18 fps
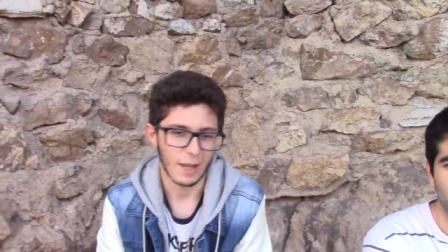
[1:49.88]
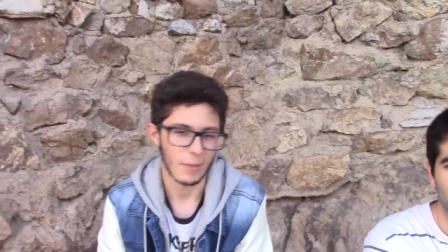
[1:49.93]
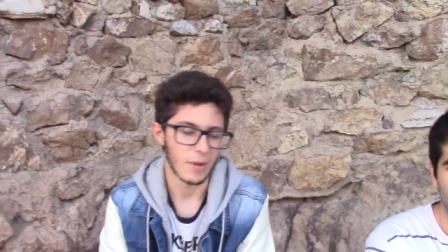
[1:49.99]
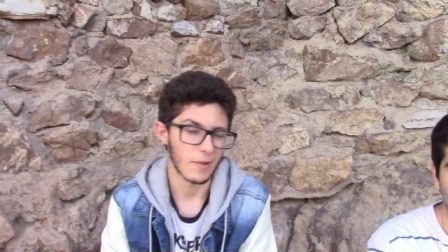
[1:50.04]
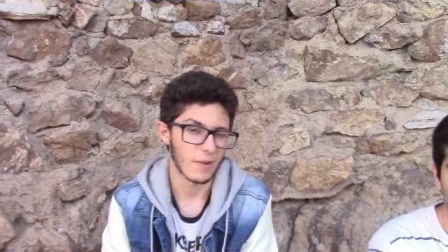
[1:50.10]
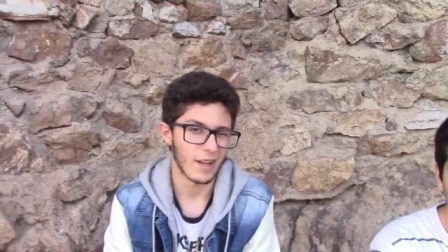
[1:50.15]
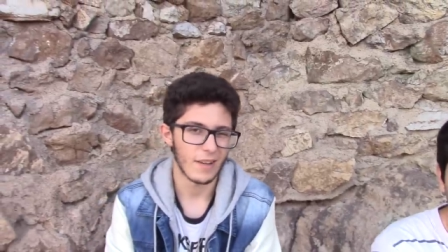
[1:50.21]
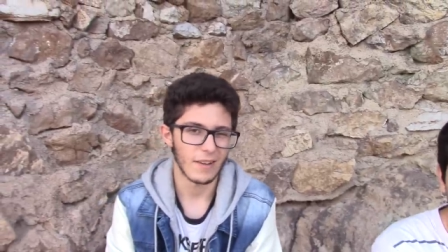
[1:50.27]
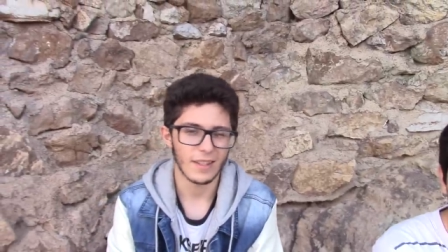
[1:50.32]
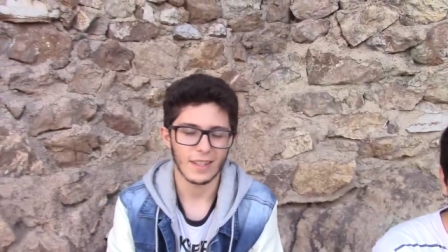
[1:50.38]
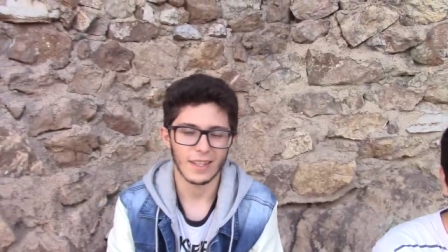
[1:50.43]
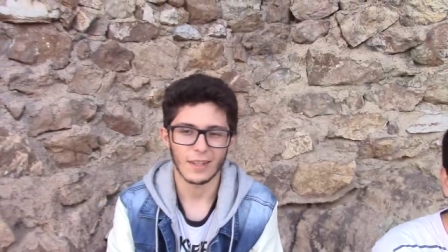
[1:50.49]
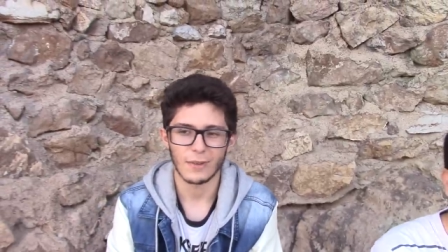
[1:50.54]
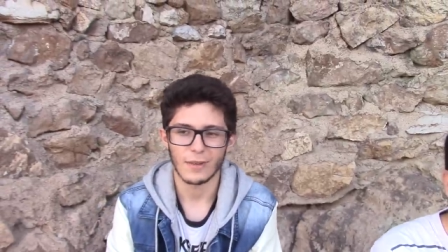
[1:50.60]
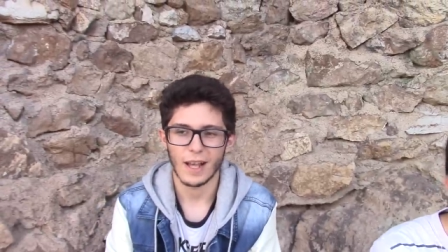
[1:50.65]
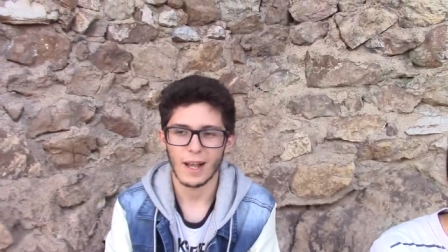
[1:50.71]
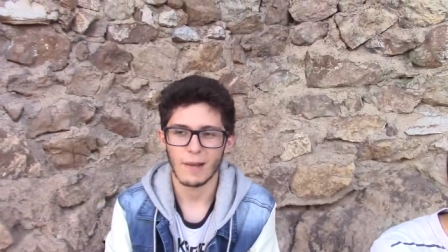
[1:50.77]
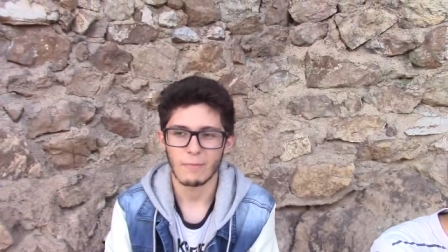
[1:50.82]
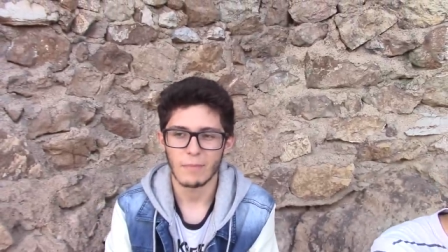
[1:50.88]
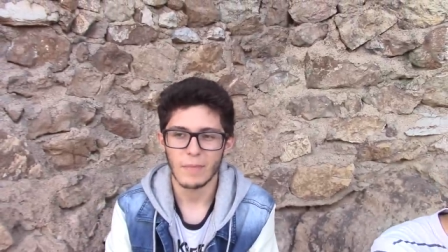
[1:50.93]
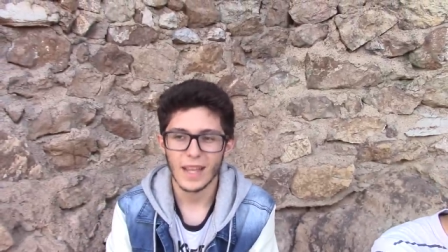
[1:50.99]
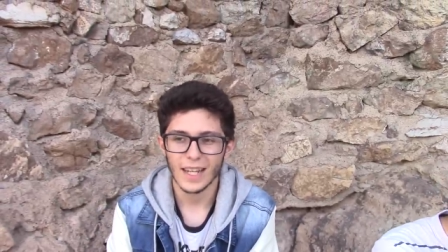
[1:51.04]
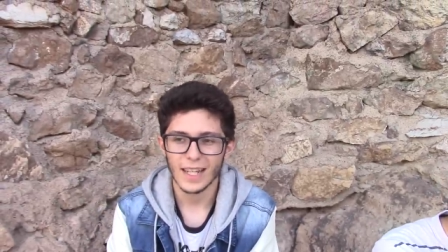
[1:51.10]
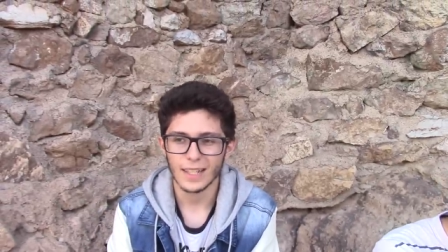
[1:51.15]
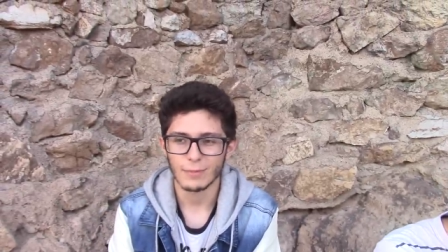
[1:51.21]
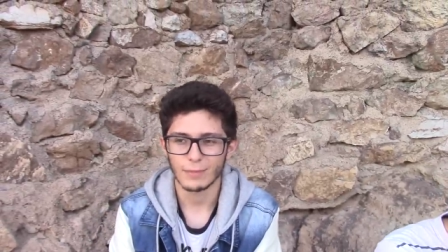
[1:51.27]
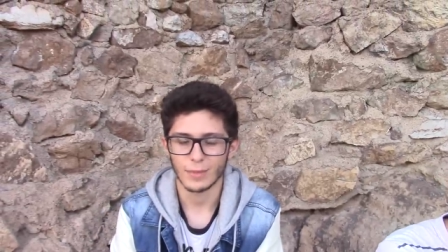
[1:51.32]
la primera vez que vi a
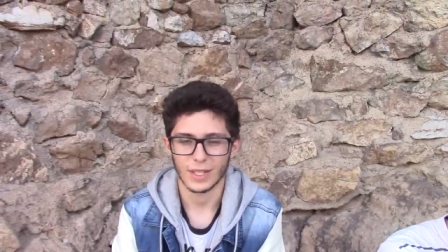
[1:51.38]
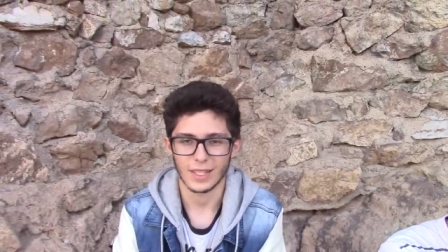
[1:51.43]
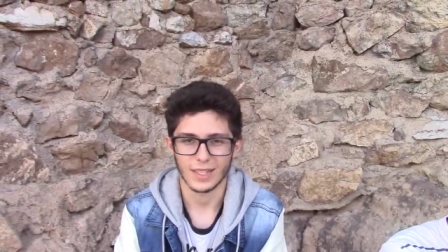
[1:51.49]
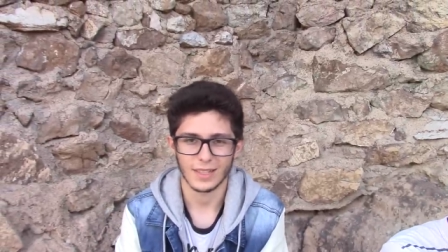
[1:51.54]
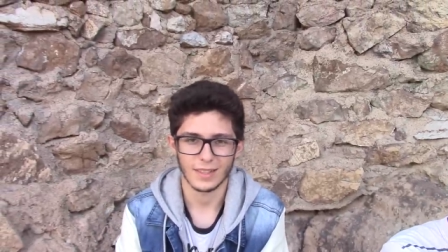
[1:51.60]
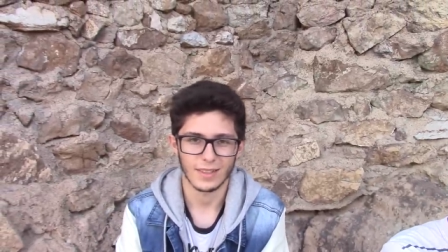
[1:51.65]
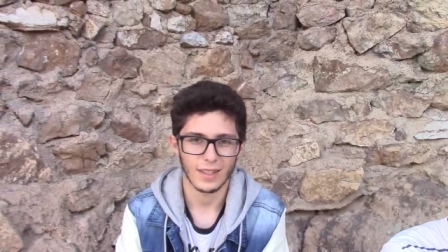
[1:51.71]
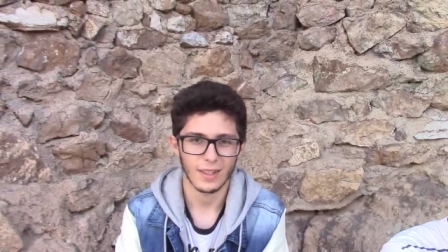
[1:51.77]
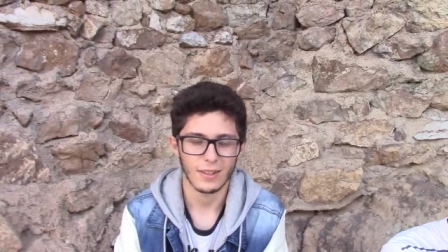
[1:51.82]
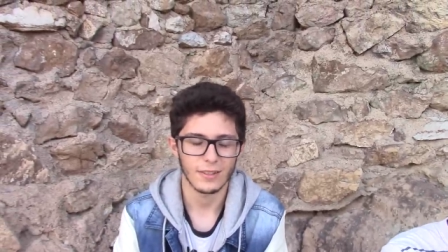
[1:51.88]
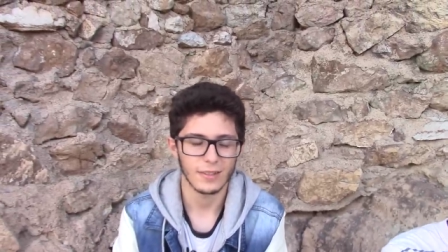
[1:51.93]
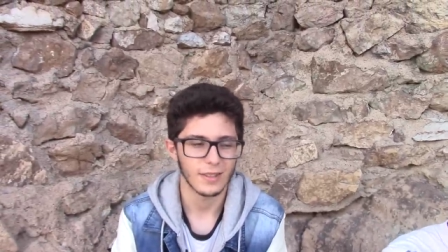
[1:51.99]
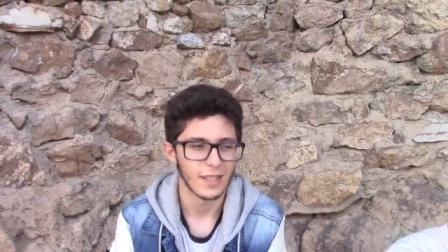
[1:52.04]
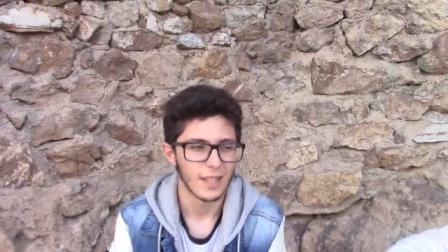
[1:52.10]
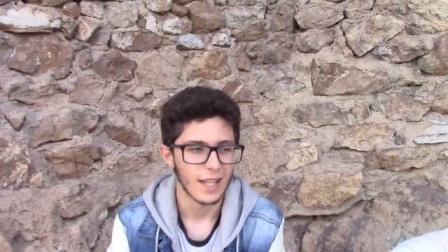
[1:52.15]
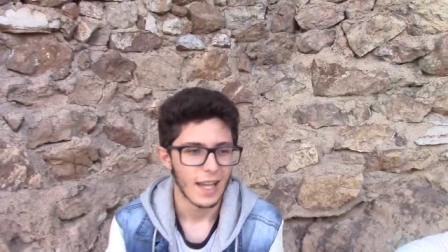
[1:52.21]
Mera, por así decirlo,